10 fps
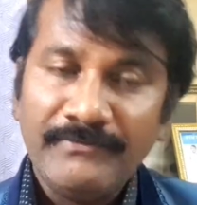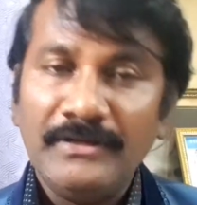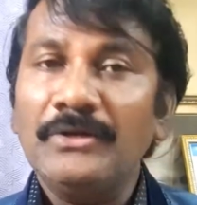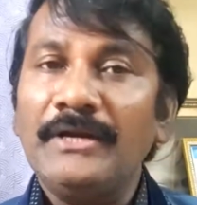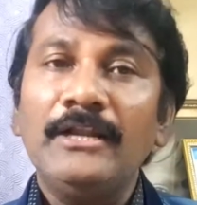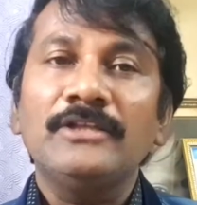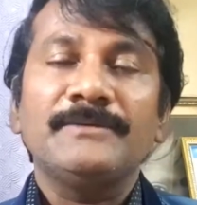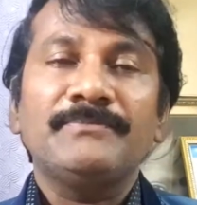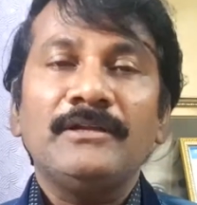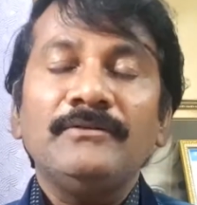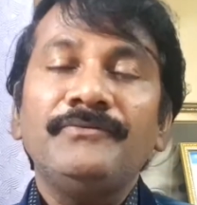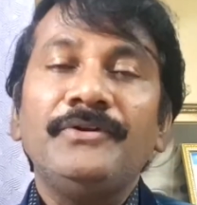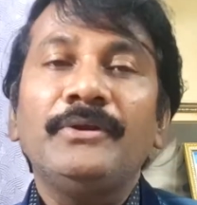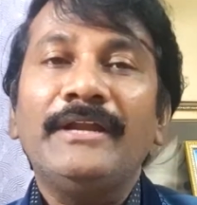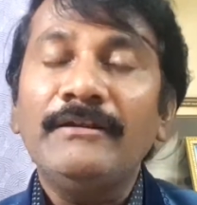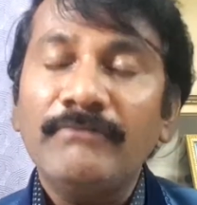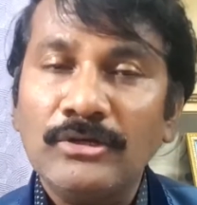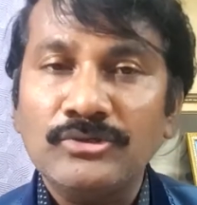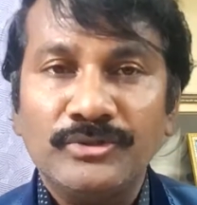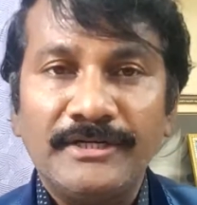వీడియో ఎండ్లో చెప్తాను వీడియోని ఎండ్
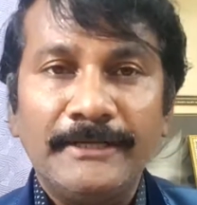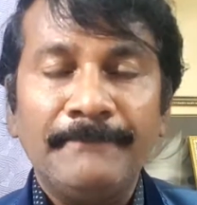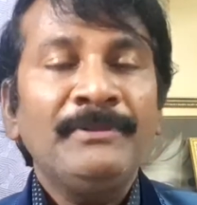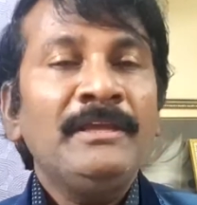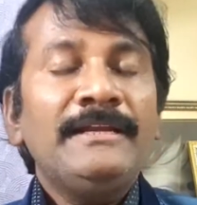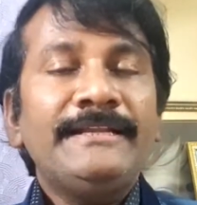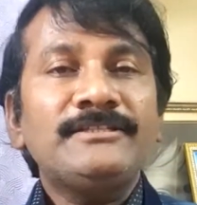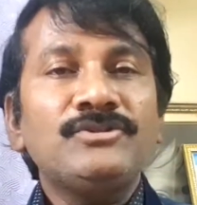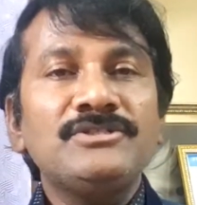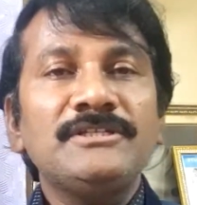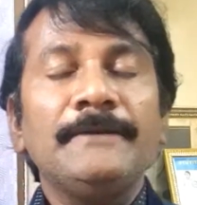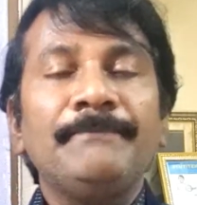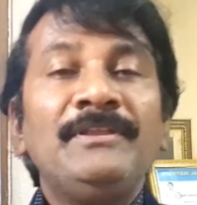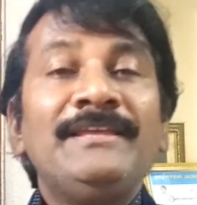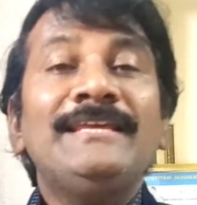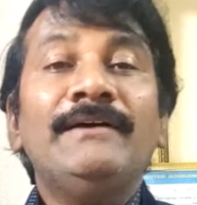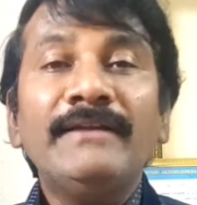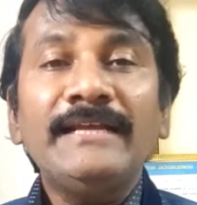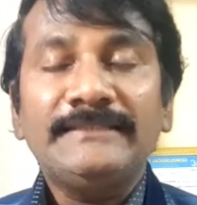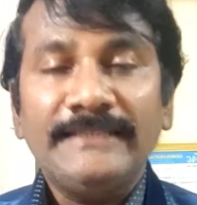వరకు చూడండి నెక్స్ట్ వచ్చి
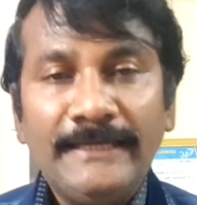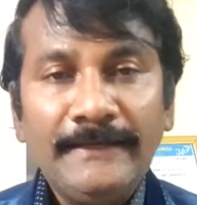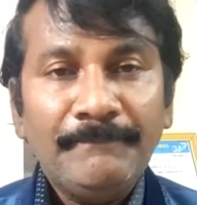ఎవరైతే